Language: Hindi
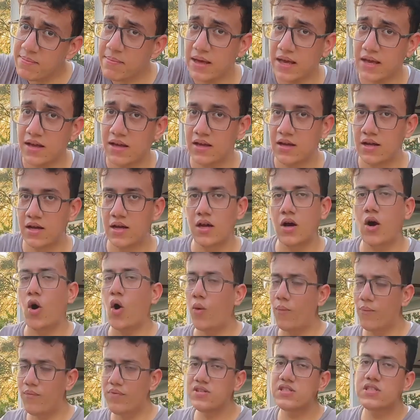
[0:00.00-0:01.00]
में
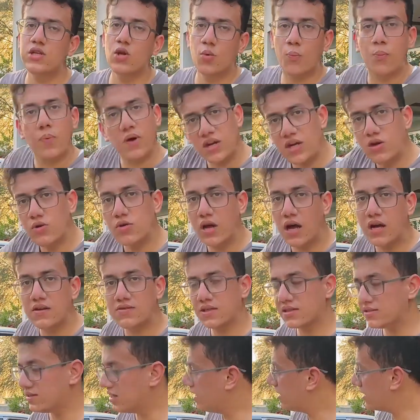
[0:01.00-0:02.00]
ऑब्वियसली ऊपर नहीं उठा
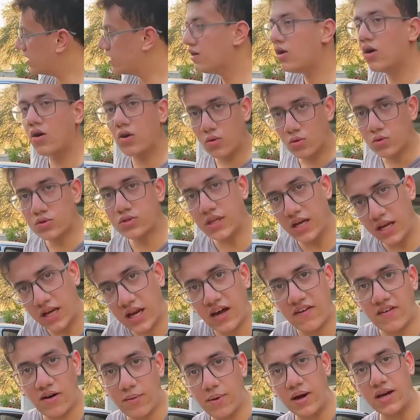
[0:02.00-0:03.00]
सकते लेकिन उसके
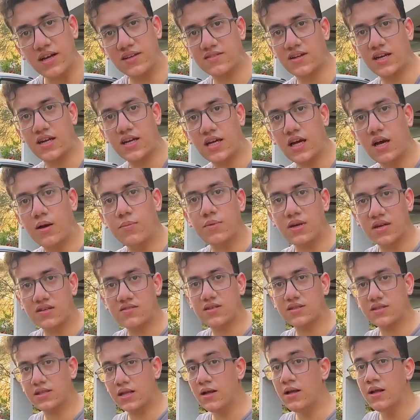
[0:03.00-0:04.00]
अलावा बाकी सारे काम कर
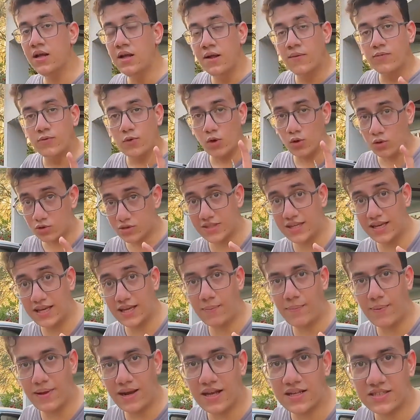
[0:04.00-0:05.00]
सकते हैं तो उसके
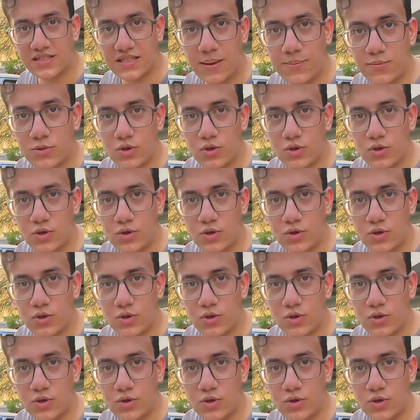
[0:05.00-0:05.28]
लिए पहला स्टेप